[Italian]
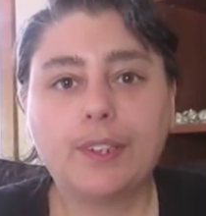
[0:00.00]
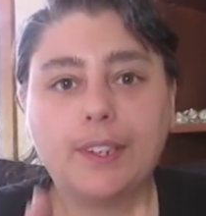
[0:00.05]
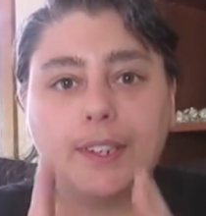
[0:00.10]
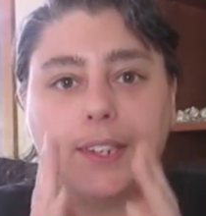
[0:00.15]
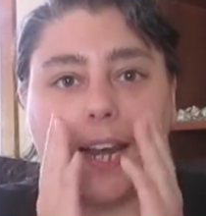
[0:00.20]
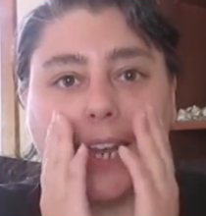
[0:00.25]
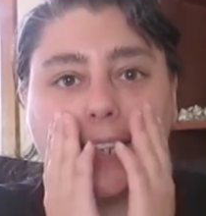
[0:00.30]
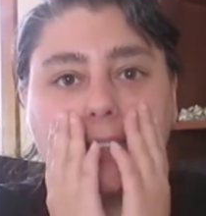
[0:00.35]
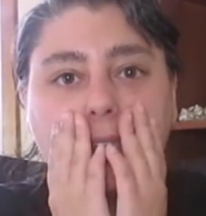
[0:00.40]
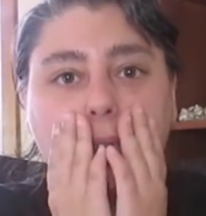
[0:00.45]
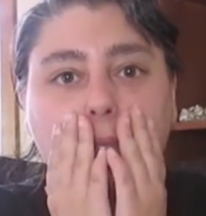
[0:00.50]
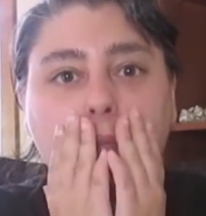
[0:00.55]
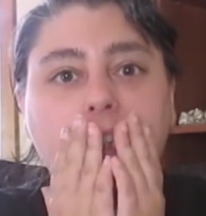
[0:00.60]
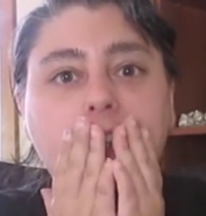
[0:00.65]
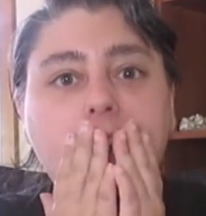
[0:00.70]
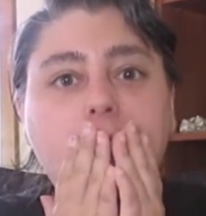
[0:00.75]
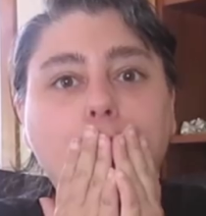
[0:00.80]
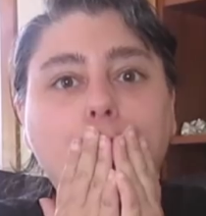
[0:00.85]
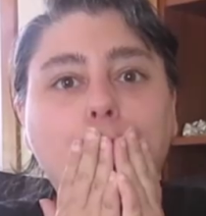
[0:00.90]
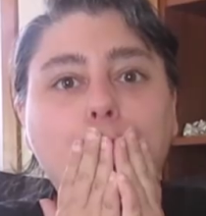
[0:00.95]
Grazie
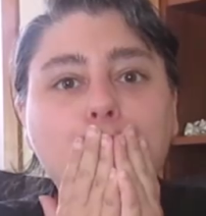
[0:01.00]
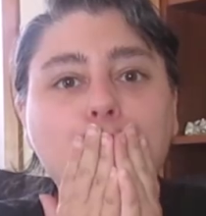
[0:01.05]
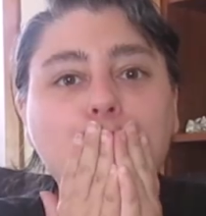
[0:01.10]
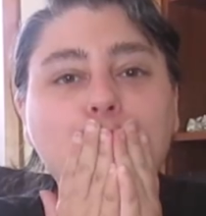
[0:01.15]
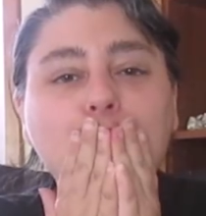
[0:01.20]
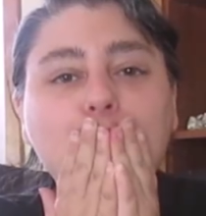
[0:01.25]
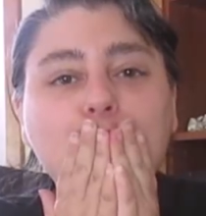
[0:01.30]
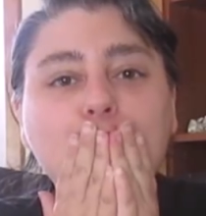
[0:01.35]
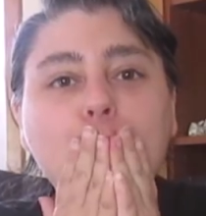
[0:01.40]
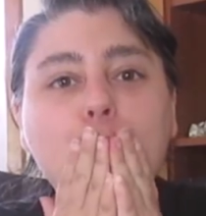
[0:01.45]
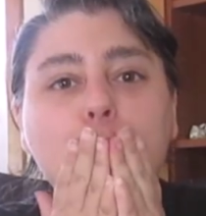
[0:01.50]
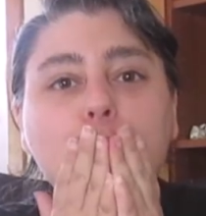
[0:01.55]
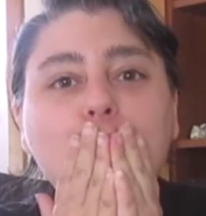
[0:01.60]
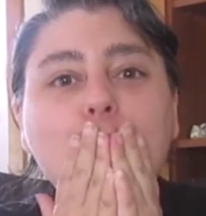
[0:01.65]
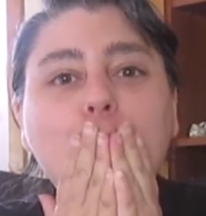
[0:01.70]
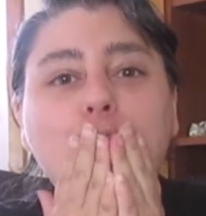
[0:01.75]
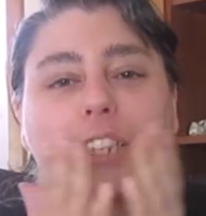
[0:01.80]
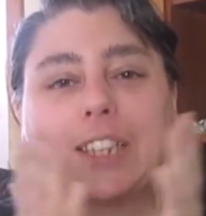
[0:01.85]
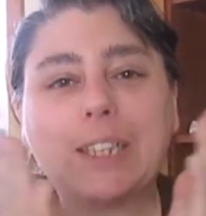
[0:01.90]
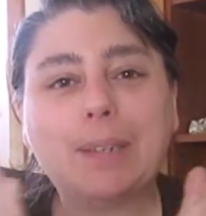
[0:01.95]
Miriam,
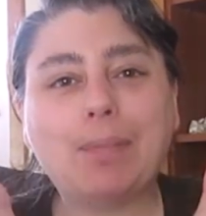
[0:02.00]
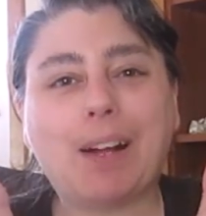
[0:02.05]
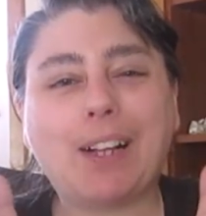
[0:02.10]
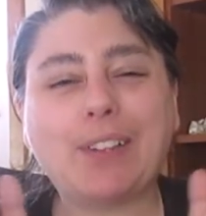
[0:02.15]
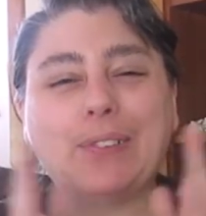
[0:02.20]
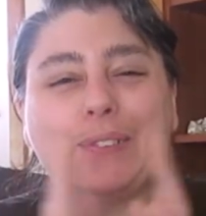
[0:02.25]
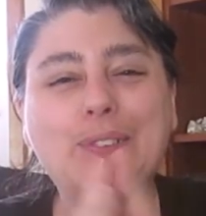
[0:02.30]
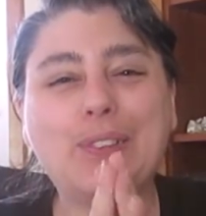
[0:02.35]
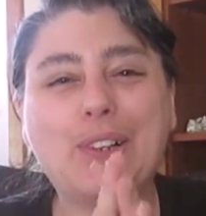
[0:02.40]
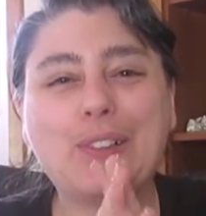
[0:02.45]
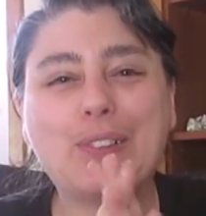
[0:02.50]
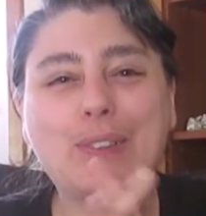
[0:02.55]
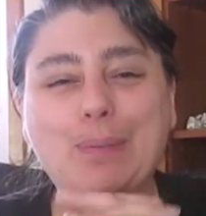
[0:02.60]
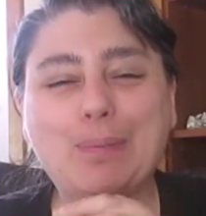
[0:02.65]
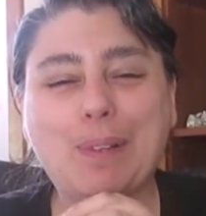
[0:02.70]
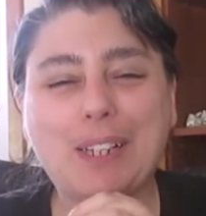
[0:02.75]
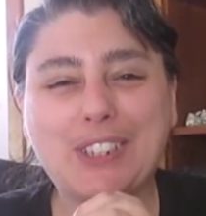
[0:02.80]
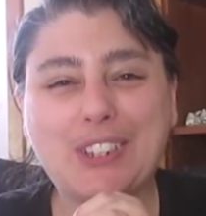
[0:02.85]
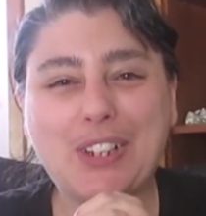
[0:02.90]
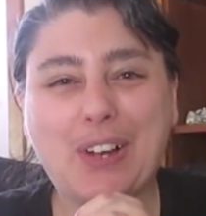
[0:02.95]
ti mando un grosso
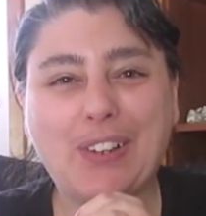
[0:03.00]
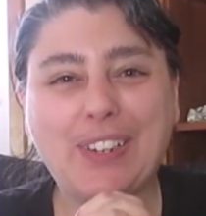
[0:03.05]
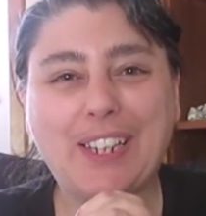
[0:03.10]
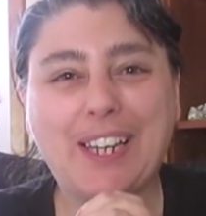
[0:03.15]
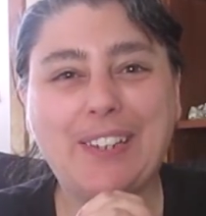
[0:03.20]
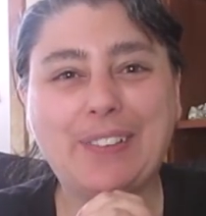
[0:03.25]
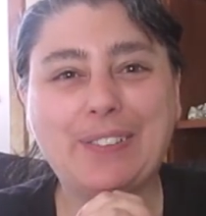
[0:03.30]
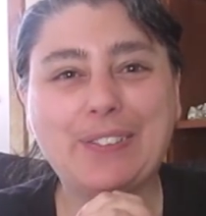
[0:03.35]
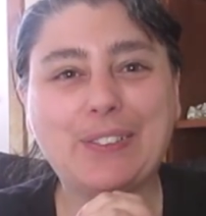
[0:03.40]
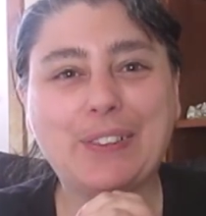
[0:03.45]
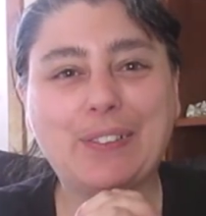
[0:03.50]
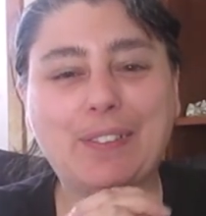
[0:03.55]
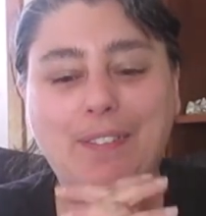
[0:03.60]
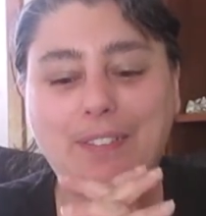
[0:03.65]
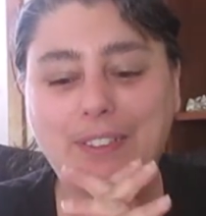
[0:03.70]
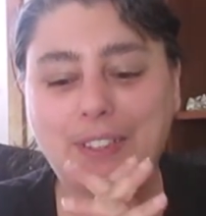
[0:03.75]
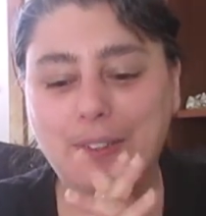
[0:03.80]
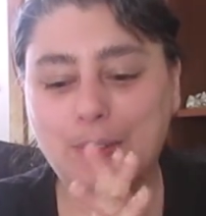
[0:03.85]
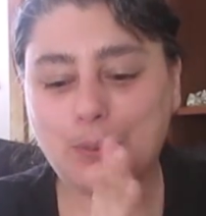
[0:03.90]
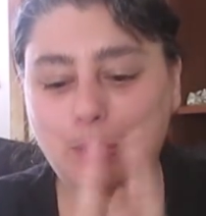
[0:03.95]
bacione, non
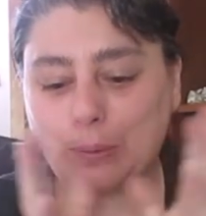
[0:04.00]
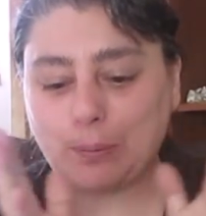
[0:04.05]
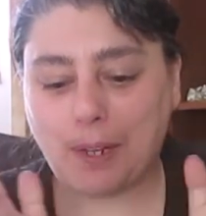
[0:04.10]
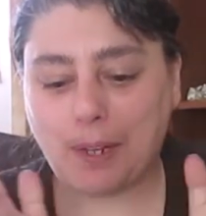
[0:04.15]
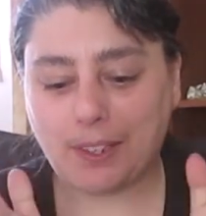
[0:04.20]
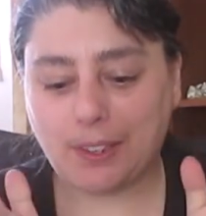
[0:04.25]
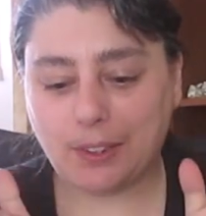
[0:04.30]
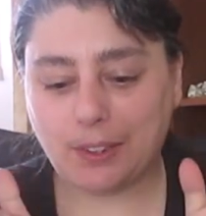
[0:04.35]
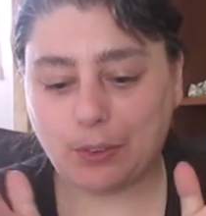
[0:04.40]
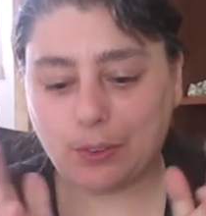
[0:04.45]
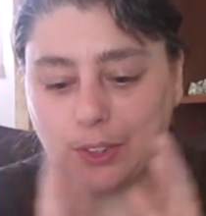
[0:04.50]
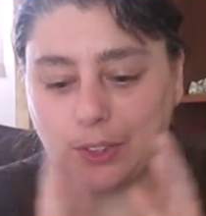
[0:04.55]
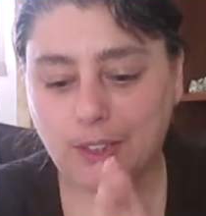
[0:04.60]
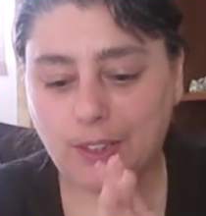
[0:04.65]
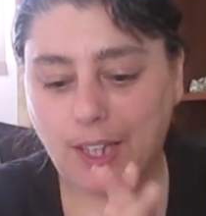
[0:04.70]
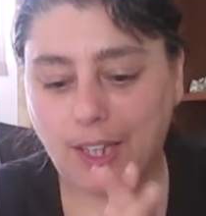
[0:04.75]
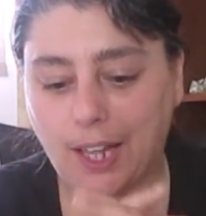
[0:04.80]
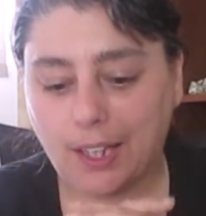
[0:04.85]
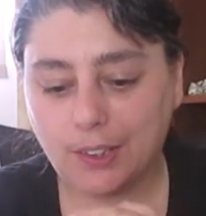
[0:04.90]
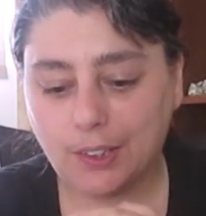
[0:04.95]
dovevi disturbarti
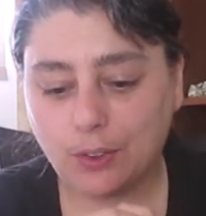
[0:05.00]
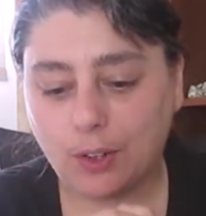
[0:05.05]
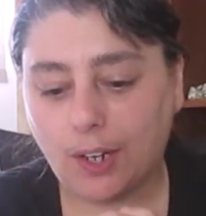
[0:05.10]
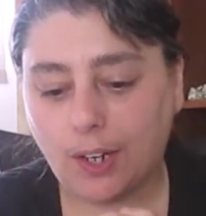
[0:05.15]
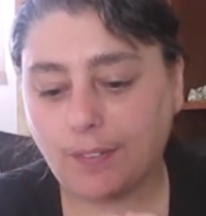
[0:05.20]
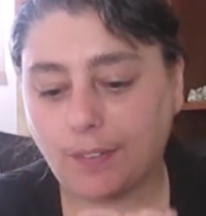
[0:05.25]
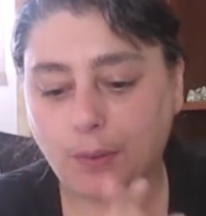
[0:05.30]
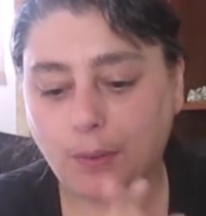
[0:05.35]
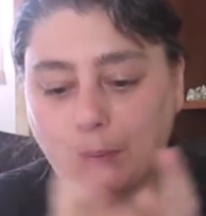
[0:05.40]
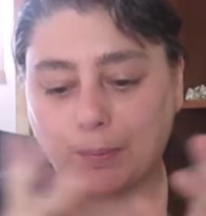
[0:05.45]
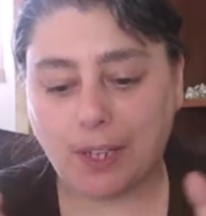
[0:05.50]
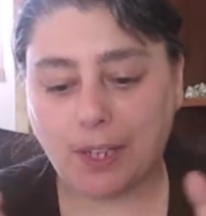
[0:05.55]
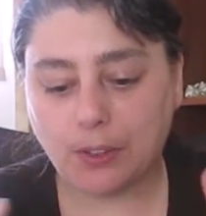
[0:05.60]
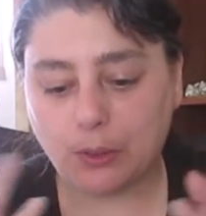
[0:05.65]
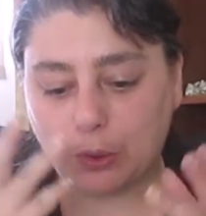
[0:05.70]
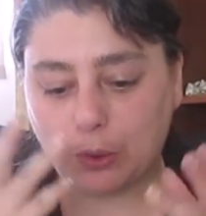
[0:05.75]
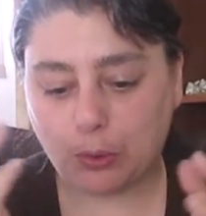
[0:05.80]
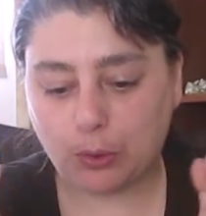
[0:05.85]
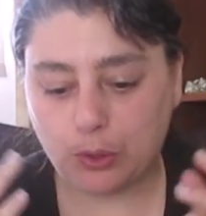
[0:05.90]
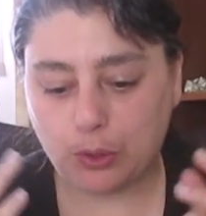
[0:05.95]
così tanto, l'avevo
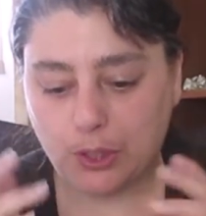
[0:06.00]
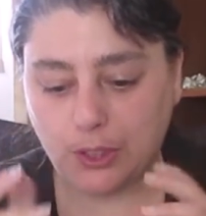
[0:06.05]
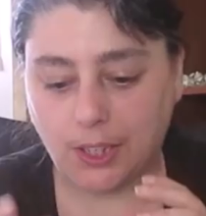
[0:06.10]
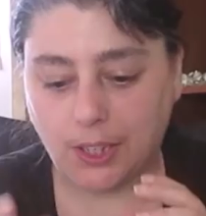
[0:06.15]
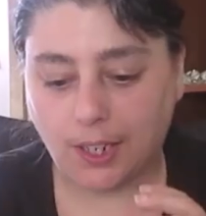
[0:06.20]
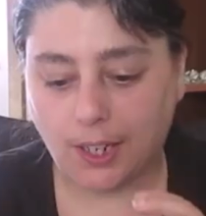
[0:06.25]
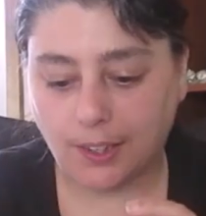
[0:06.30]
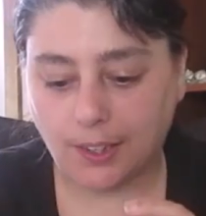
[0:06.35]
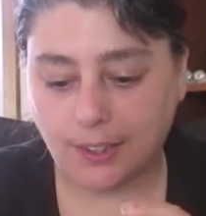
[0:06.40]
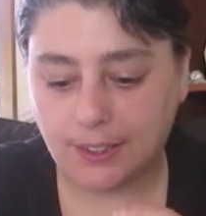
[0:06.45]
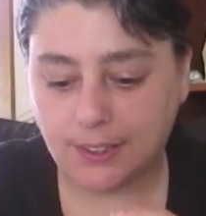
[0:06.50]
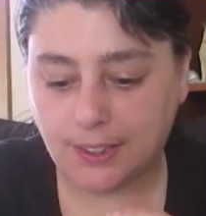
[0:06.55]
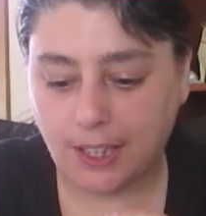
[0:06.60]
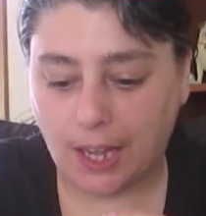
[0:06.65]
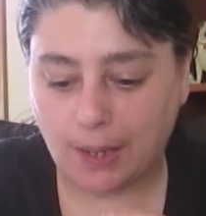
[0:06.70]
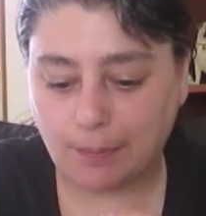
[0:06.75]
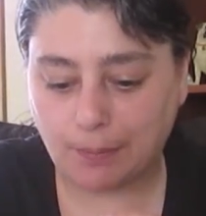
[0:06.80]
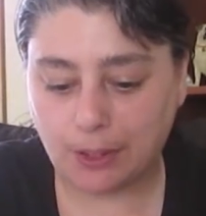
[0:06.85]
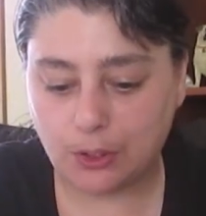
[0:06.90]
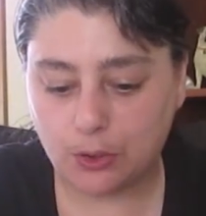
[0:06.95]
messo così nella
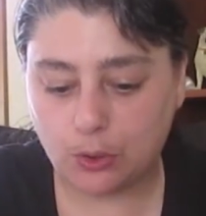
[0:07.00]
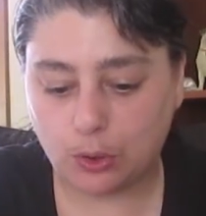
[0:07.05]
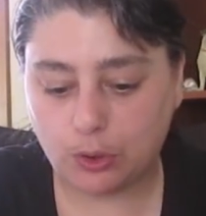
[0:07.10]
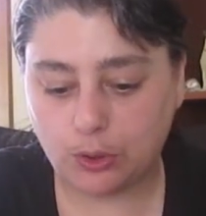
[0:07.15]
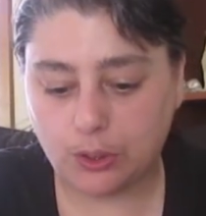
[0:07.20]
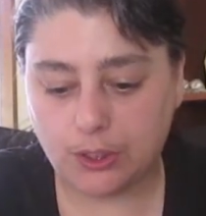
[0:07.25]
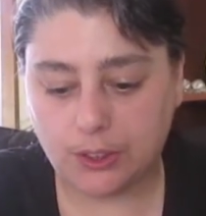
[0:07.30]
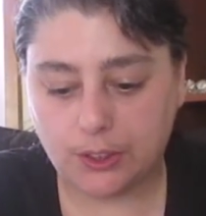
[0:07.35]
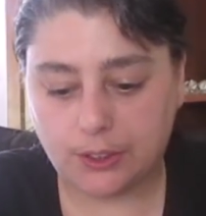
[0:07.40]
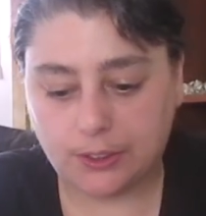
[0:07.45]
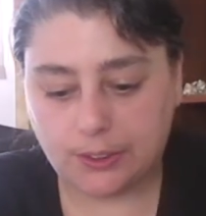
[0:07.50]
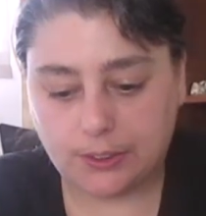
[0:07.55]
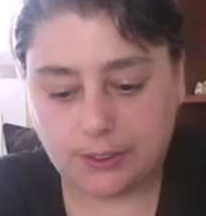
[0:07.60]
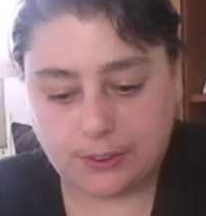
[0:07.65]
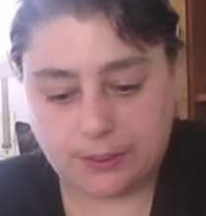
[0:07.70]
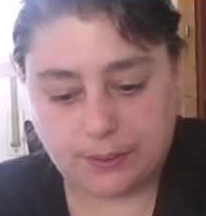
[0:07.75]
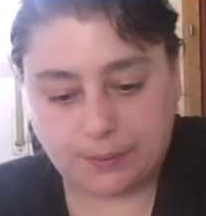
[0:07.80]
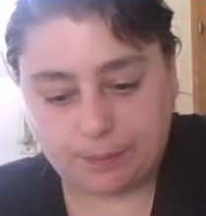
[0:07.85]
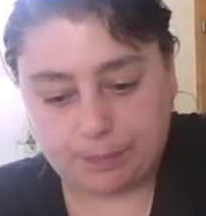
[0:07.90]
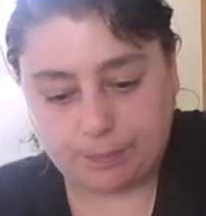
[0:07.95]
lista
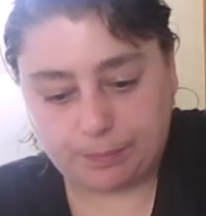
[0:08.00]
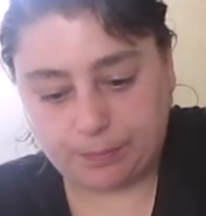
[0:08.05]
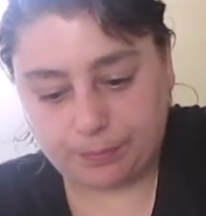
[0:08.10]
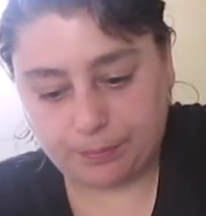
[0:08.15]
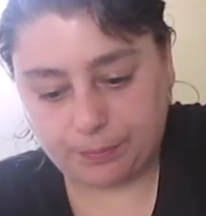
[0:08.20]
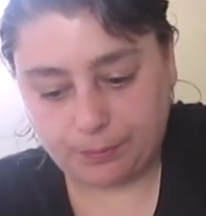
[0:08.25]
Amazon